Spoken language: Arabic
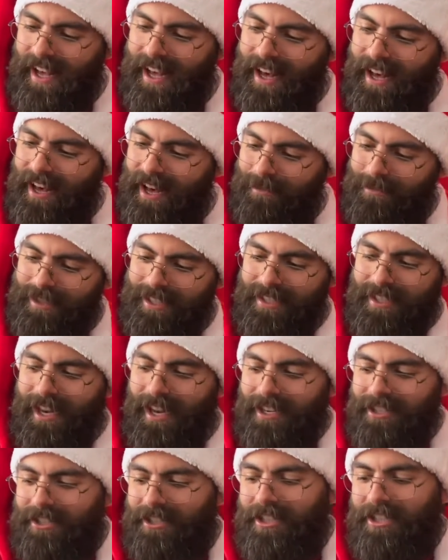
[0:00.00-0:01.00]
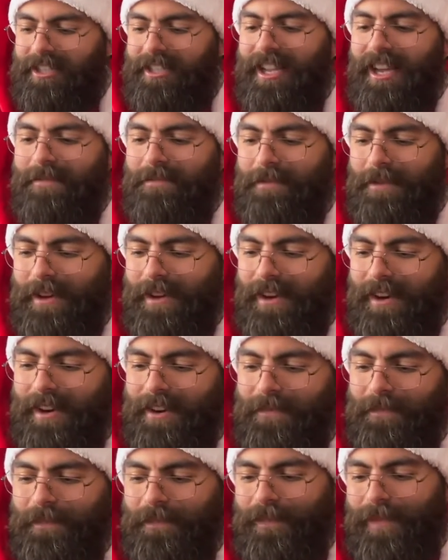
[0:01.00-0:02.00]
15
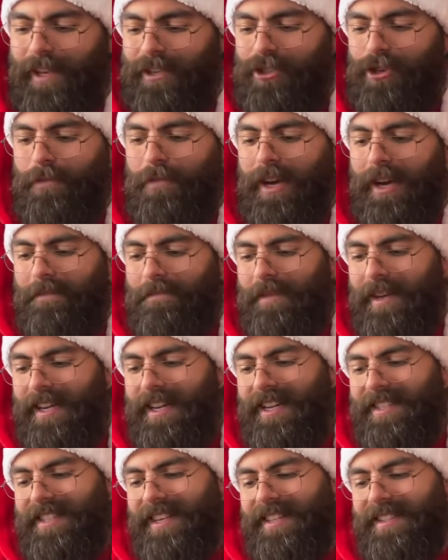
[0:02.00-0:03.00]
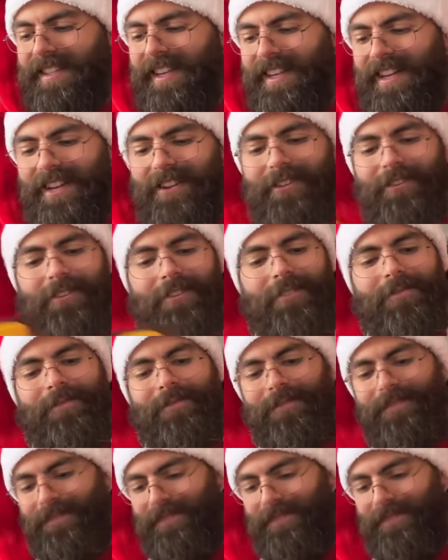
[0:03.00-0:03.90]
ديسمبر شو مخبين لسانتا لليوم